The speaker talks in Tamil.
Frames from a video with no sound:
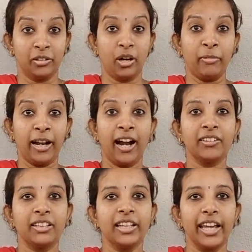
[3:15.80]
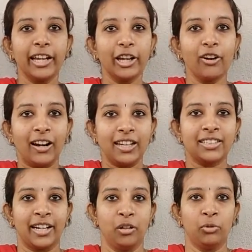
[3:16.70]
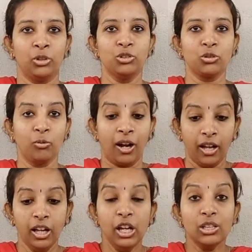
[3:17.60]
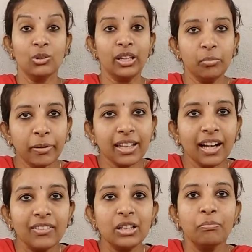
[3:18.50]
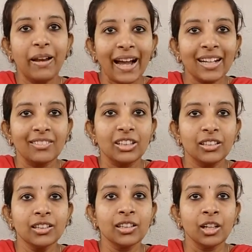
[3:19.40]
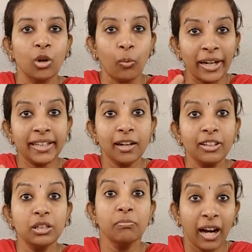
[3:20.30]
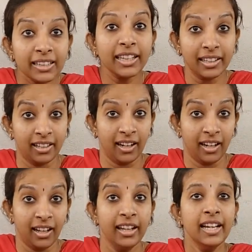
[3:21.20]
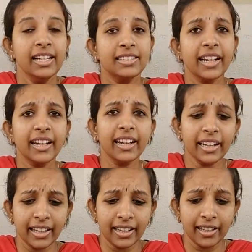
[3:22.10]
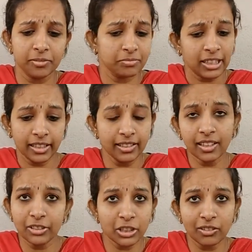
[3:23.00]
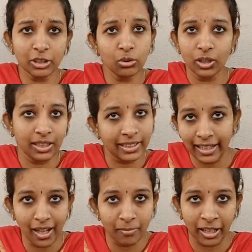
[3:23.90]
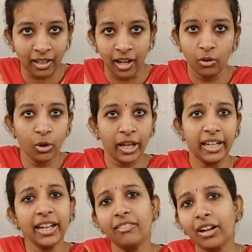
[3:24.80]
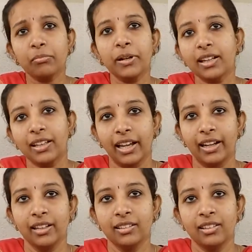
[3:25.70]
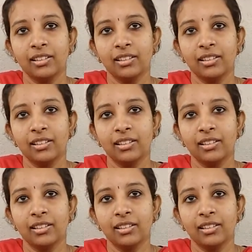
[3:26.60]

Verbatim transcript: நம்ம நாடு வந்து எங்கேயோ வளர்ச்சி அடைய போகுதுன்னு சொல்லுவாங்க ஸோ இப்படி தான் வந்து பிளாக்கை வந்து ஒயிட்டாக வந்து மாற்றிக்கிட்டு இருக்காங்க சரிங்க நீங்கள் இந்த விஷயம் வந்து உங்களுக்கு தெரியாமல் இருக்கலாம் ஓகே நீங்கள் ஒர்க் பண்ணுறது எங்கே